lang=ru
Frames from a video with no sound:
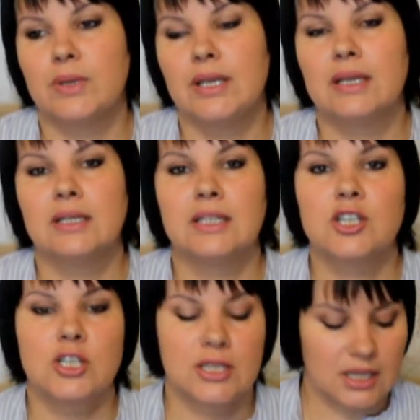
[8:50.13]
при
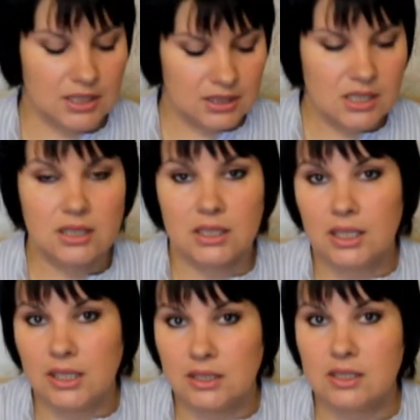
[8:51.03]
ношении
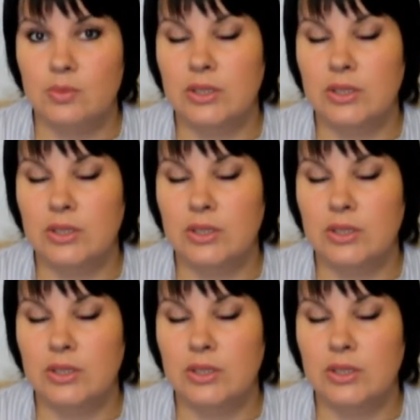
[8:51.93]
контактных линз,